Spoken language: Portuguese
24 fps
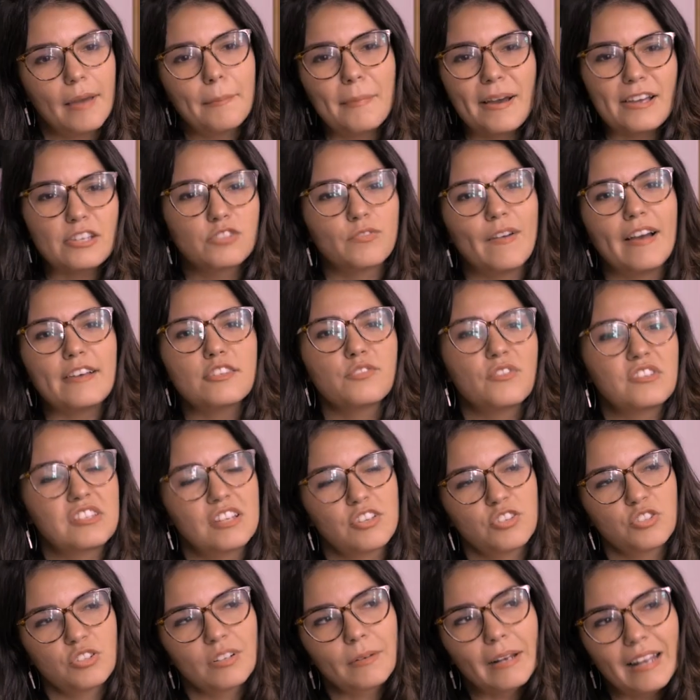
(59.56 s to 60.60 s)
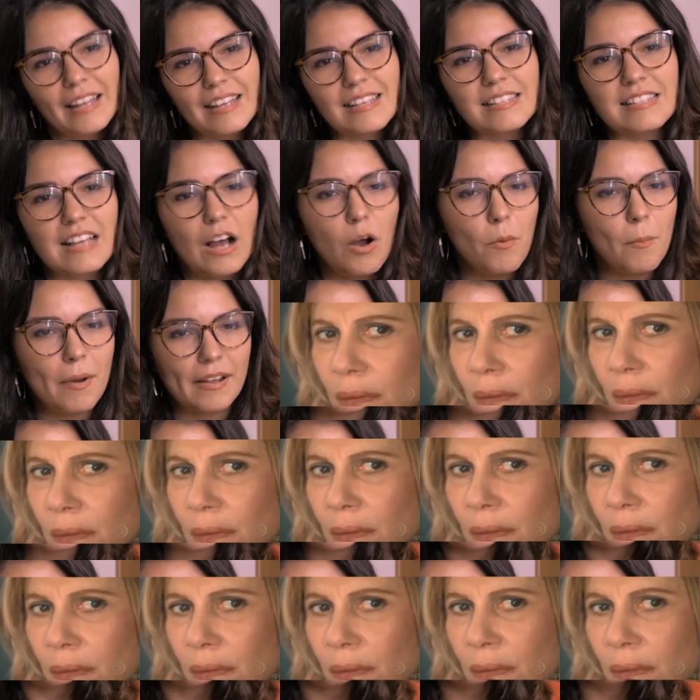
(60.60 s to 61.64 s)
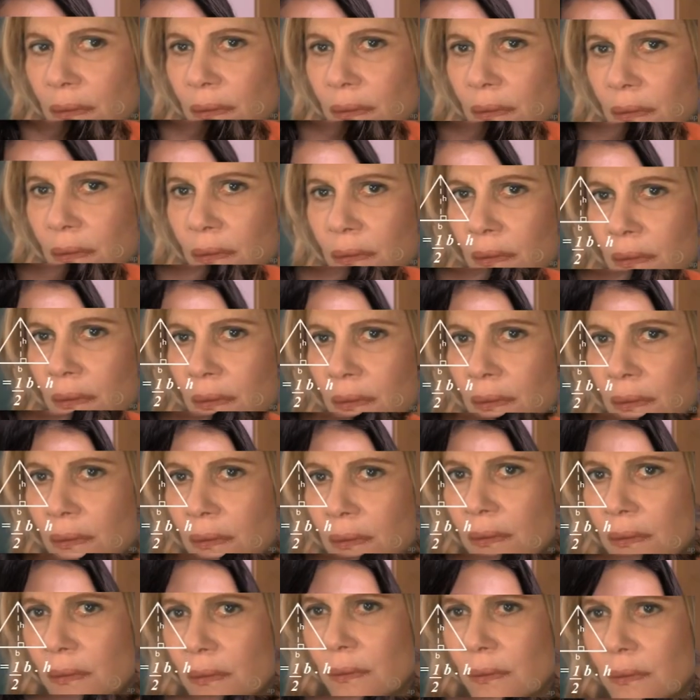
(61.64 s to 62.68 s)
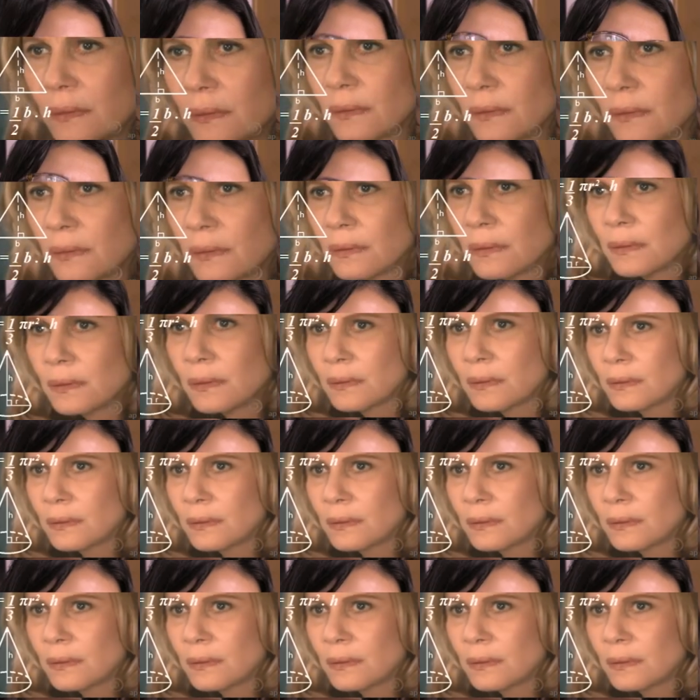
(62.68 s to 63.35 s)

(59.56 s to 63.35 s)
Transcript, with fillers: É mais fácil você lançar uma Nazaré confusa do que você escrever como você está se